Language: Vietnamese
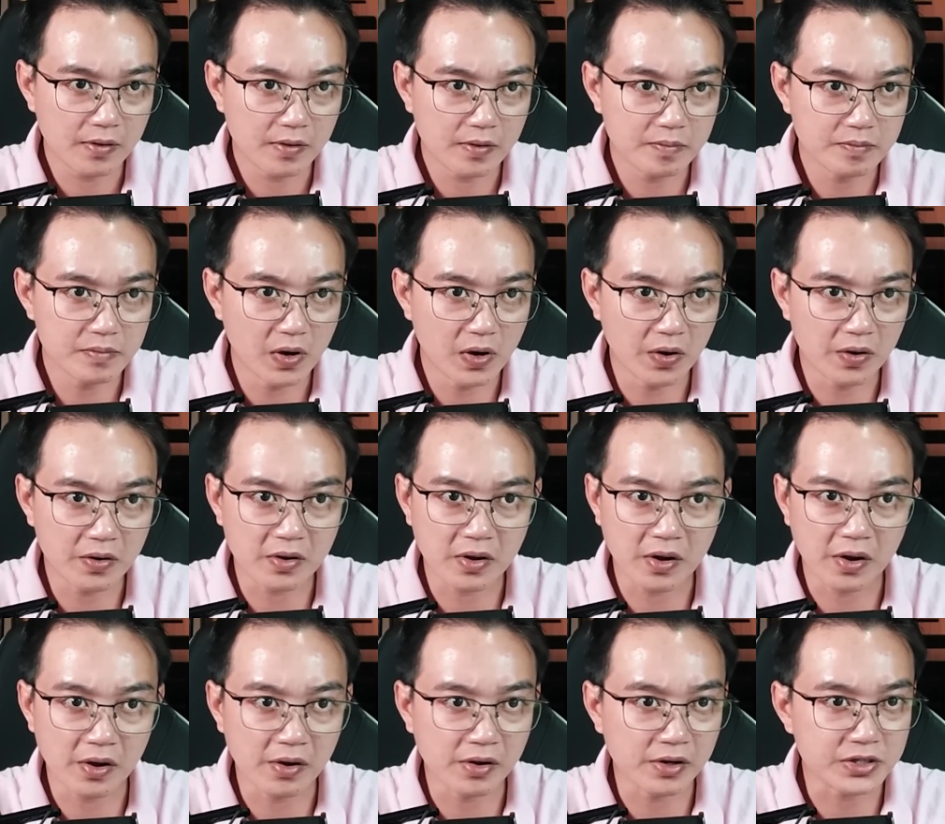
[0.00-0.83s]
Bọn
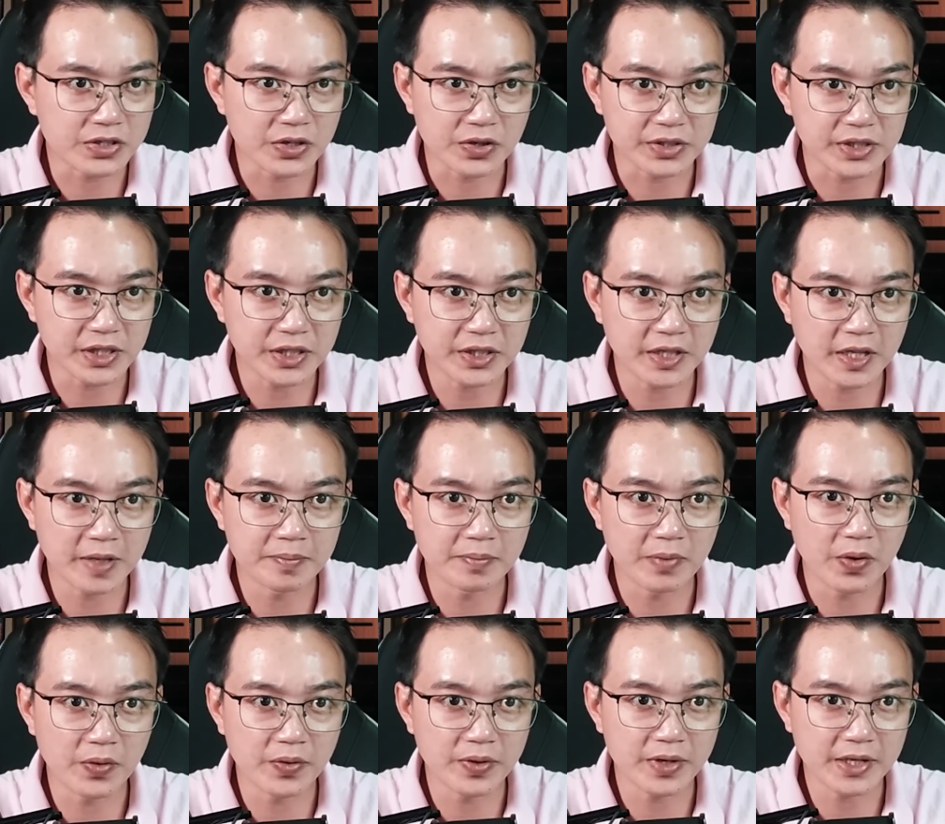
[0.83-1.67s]
họ rồi sẽ tìm
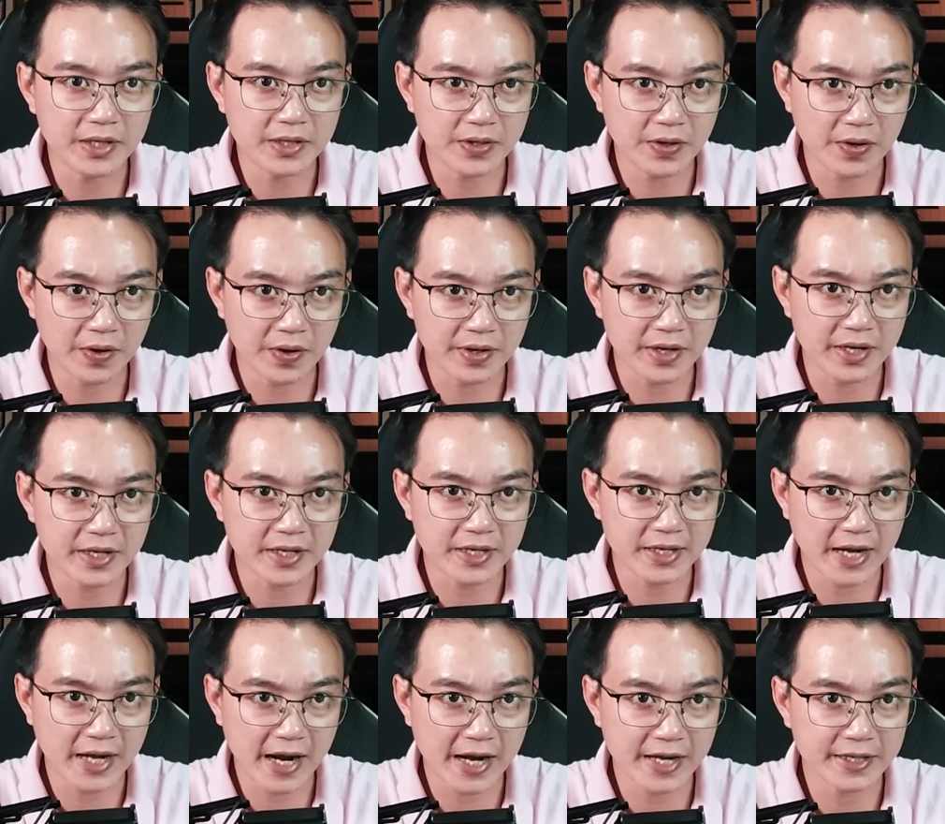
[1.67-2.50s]
mọi lý do để
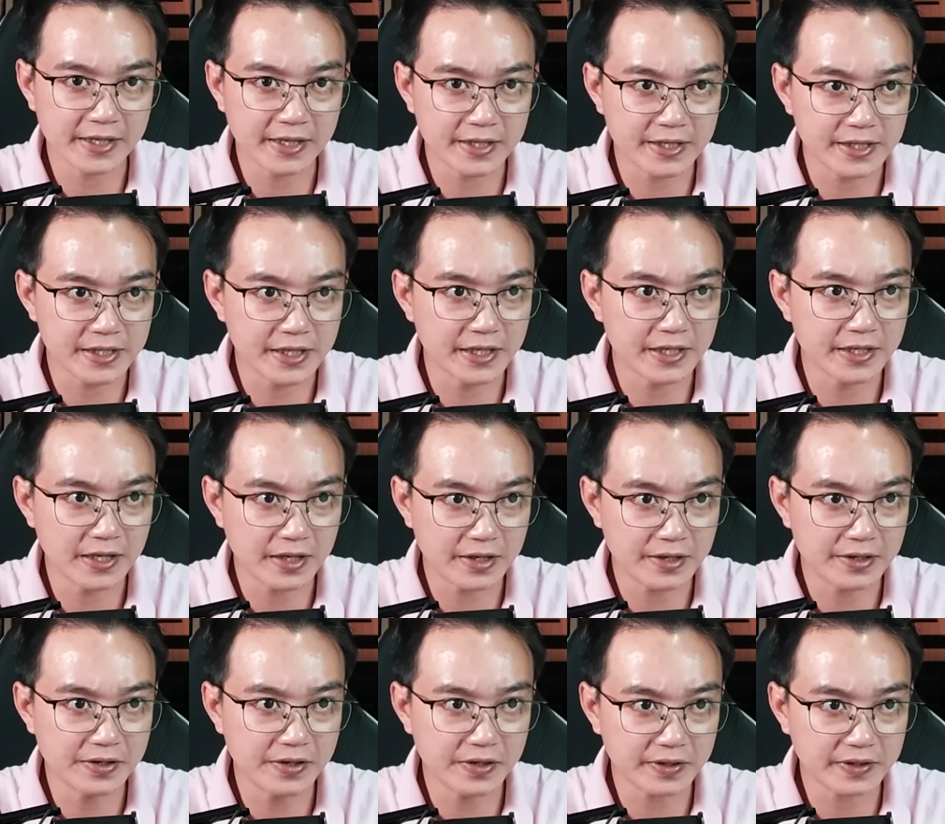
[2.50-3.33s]
cai và trị
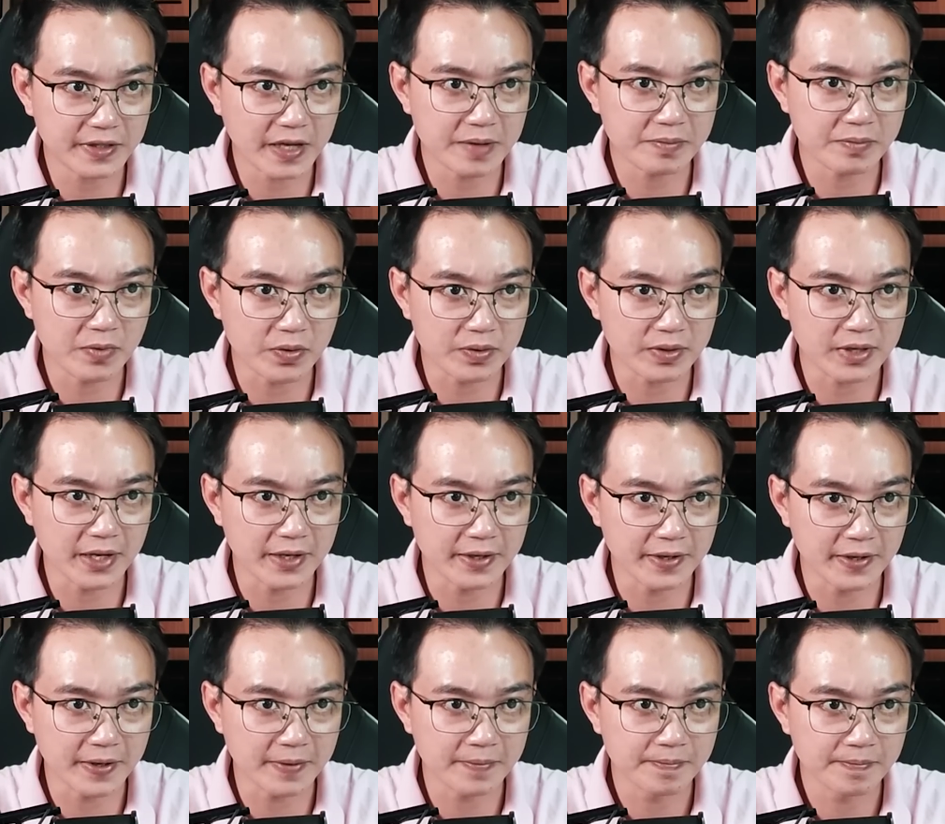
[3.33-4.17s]
đất nước ta một lần
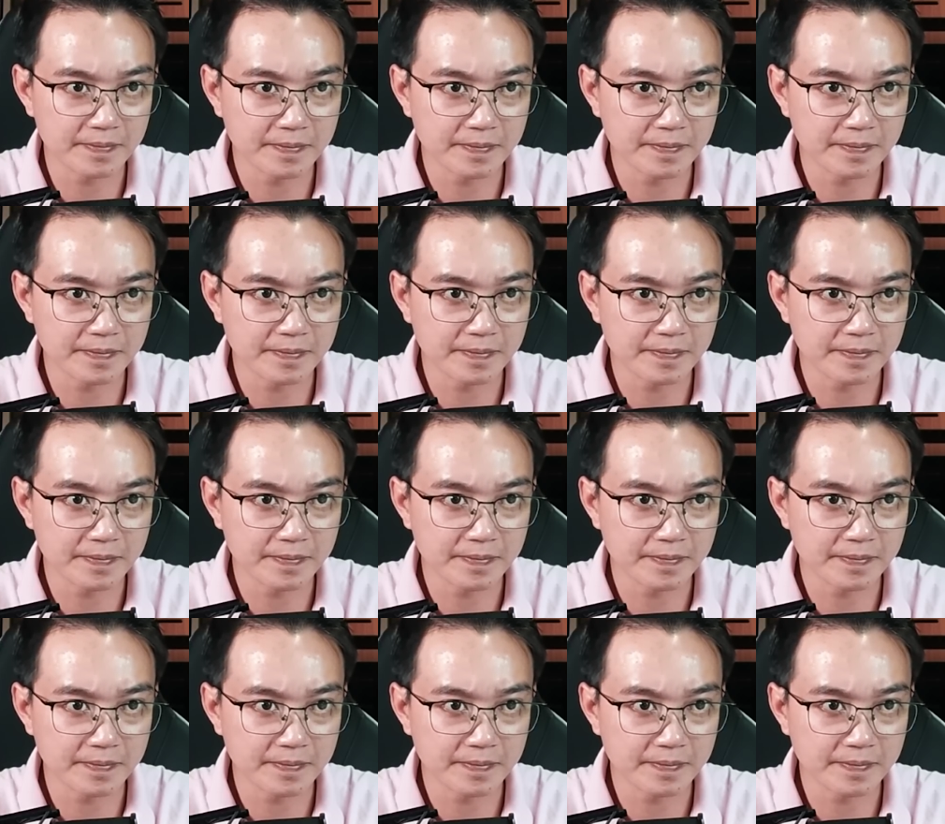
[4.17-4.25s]
nữa.